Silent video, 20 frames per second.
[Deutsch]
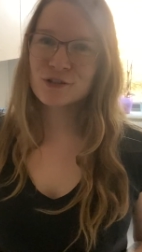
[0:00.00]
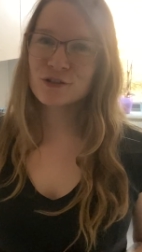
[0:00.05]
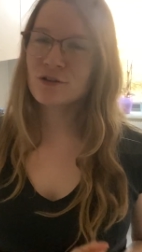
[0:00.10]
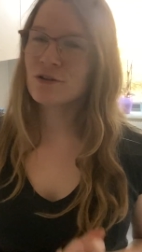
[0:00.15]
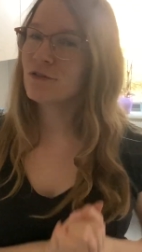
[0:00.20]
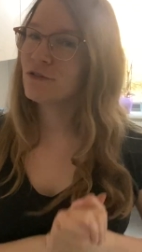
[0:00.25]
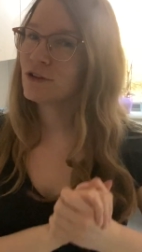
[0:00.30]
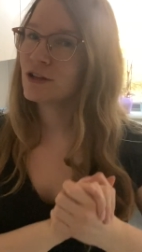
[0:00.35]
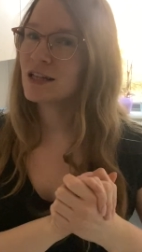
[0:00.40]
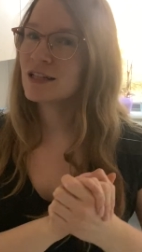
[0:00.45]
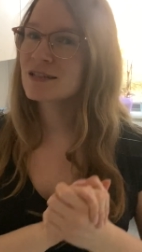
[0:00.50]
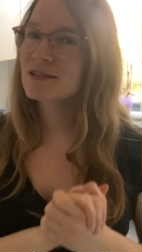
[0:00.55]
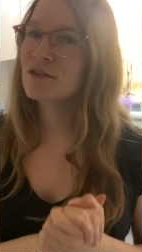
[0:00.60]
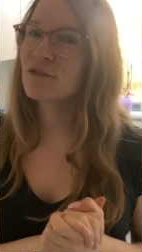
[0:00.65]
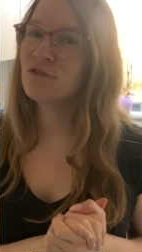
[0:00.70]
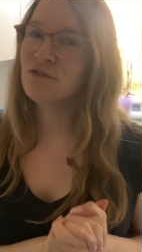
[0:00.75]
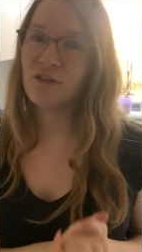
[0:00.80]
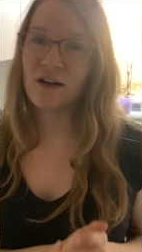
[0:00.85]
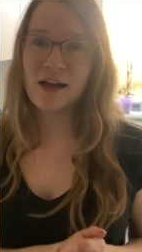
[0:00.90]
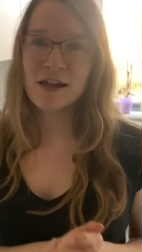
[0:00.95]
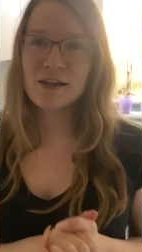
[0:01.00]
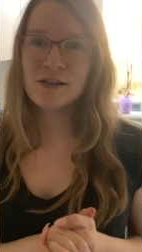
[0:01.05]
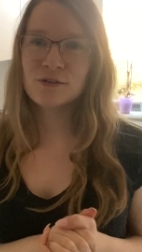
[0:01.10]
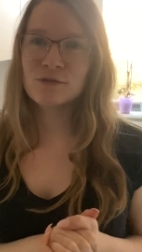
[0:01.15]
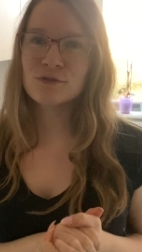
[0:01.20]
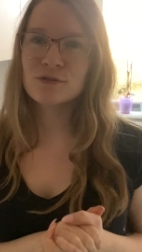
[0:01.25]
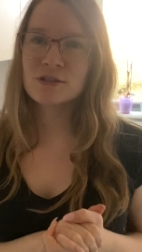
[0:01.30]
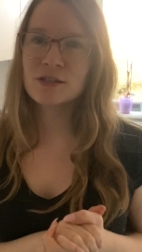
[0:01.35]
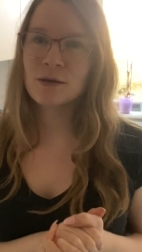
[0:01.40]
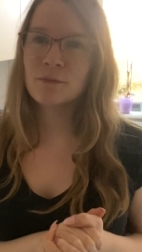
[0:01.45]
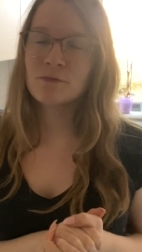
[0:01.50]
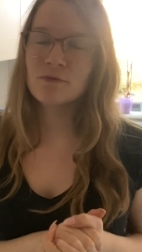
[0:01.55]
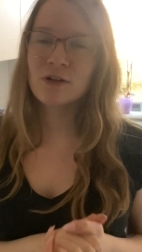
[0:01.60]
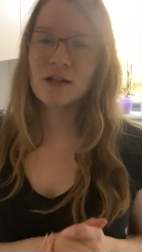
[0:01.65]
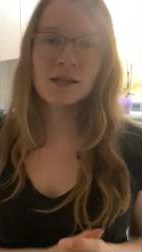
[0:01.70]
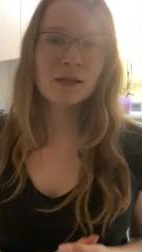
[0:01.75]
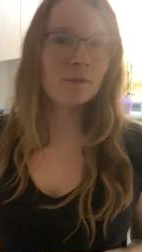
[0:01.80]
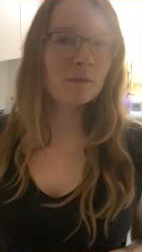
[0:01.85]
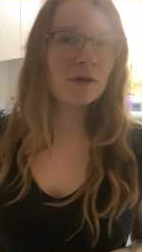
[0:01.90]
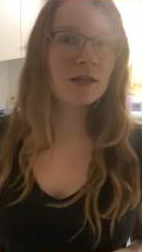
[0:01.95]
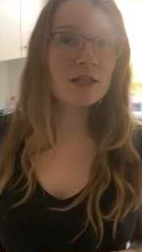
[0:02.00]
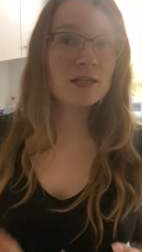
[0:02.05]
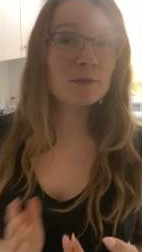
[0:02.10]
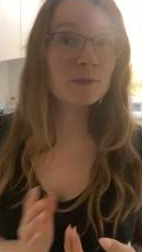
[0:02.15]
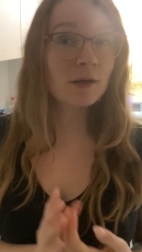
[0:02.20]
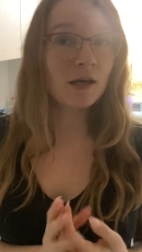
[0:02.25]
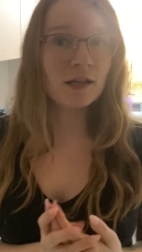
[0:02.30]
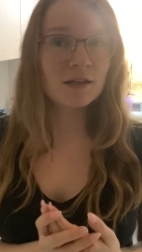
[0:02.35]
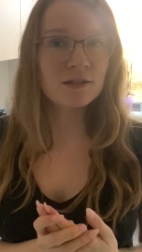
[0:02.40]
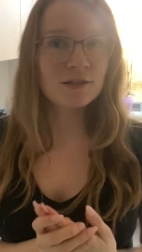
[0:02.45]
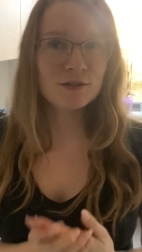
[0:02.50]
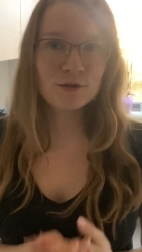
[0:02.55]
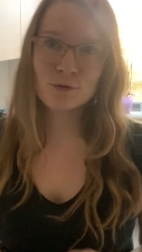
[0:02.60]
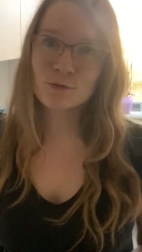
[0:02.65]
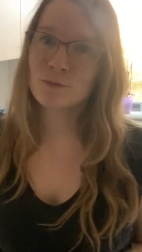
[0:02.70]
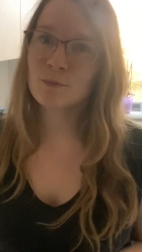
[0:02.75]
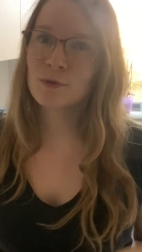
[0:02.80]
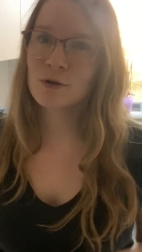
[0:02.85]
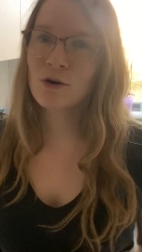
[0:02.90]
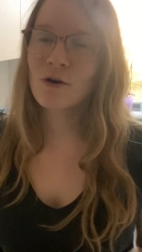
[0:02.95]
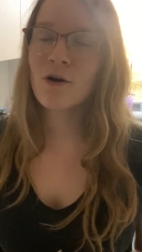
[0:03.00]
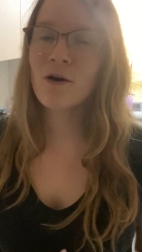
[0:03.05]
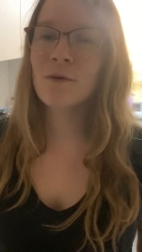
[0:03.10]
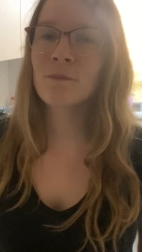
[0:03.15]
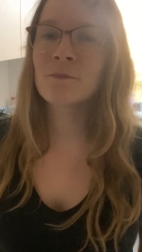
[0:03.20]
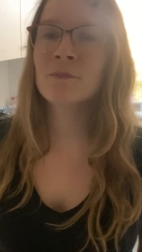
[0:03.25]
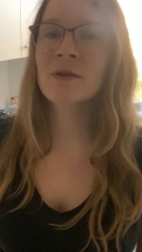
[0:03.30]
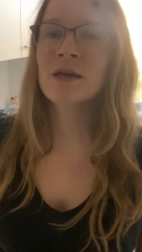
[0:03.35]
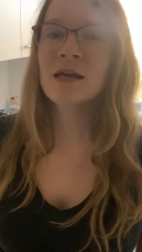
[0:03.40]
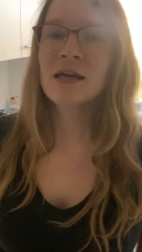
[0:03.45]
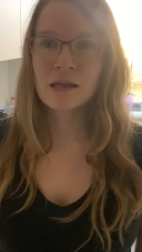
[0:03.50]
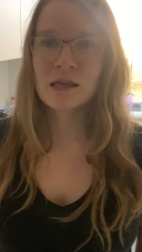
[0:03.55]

Ich hoffe, euch hat's gefallen und ihr habt vielleicht ein paar Inspirationen bekommen.